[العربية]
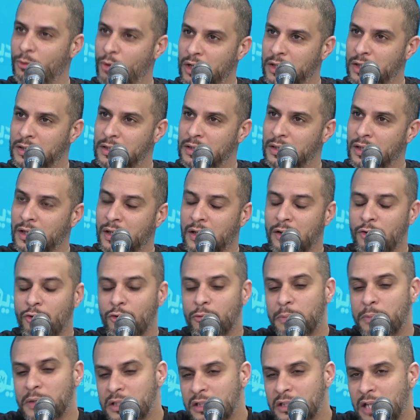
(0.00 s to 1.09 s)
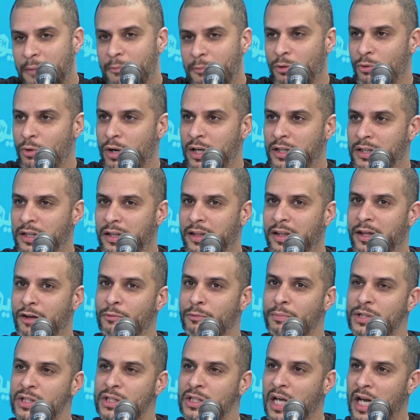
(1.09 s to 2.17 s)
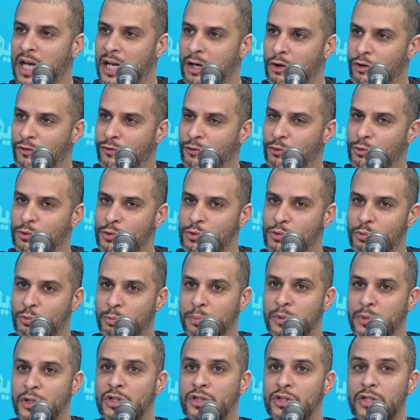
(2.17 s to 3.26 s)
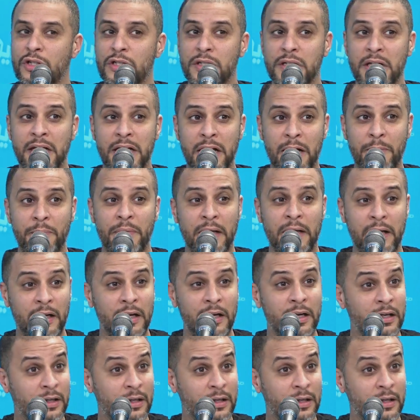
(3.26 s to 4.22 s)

وقت وباش تعمل الوقت هذا وباش دخل لك فلوس وباش نجي لابيل